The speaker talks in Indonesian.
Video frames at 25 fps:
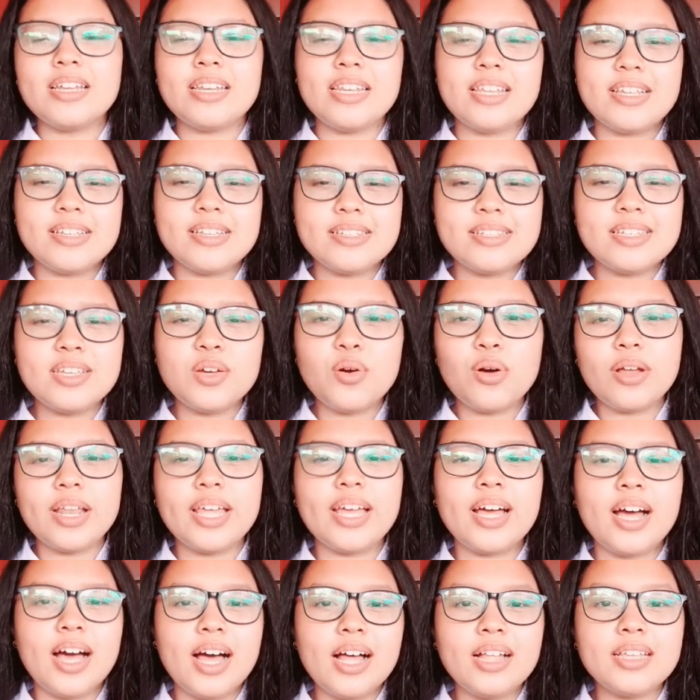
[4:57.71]
diisi
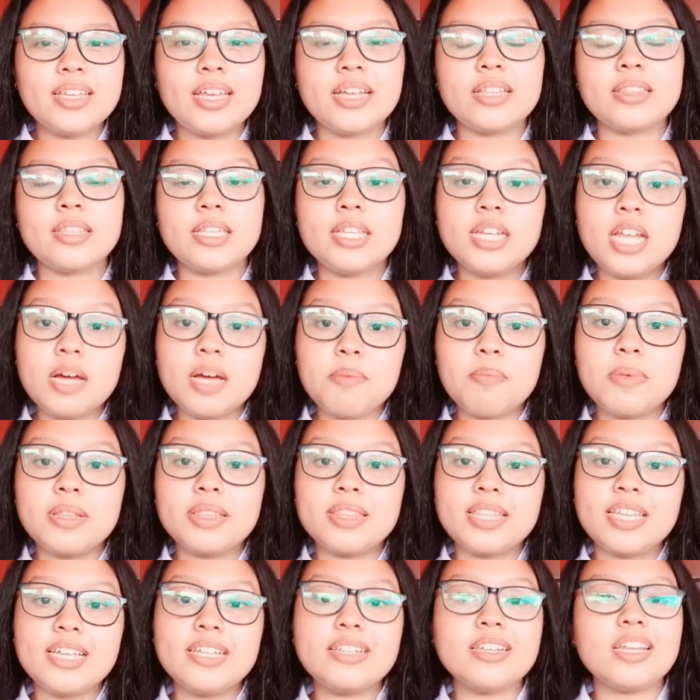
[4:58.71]
oleh hal yang tidak
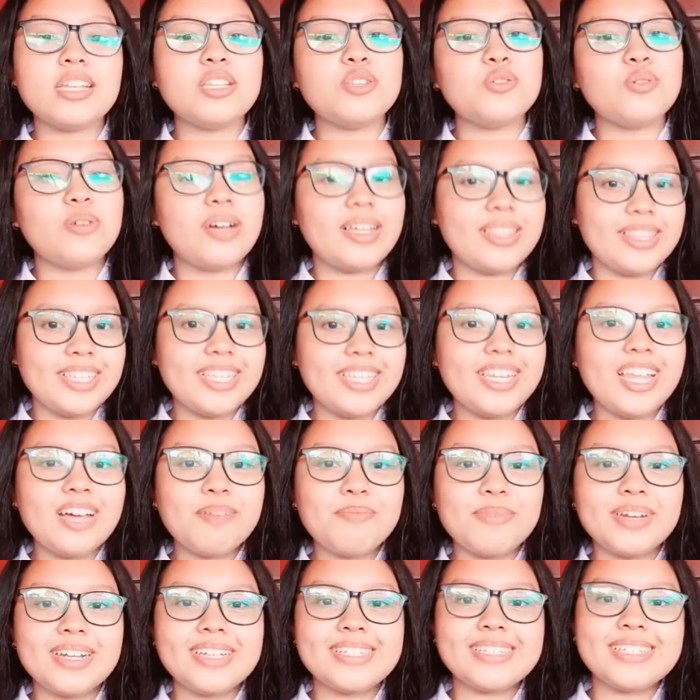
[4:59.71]
penting dan juga tidak
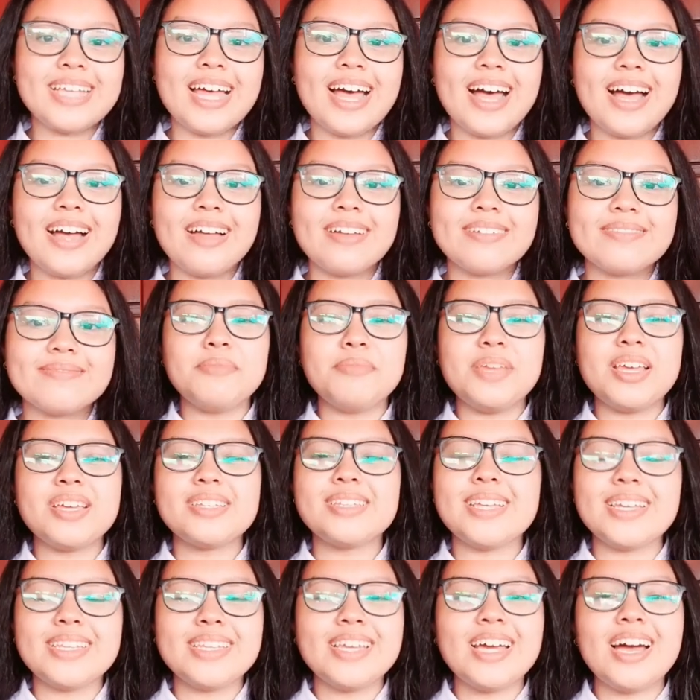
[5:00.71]
mendesak.
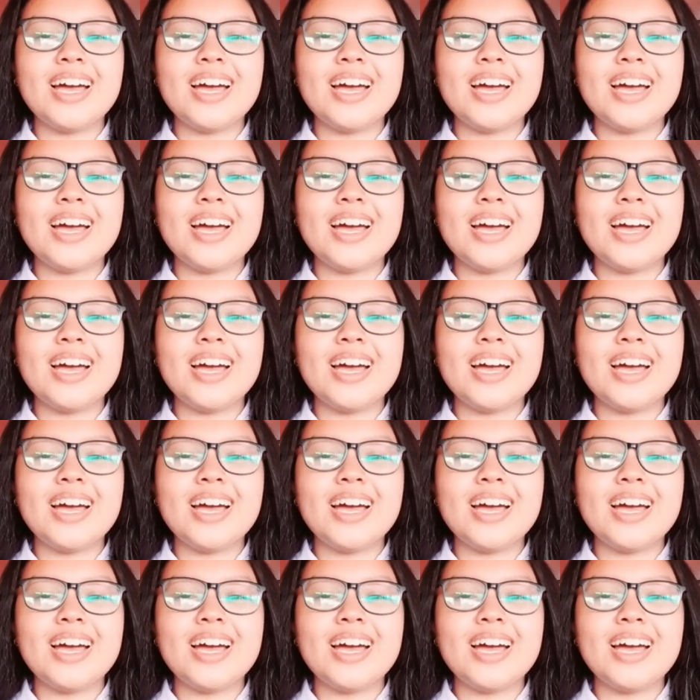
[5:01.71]
Biasanya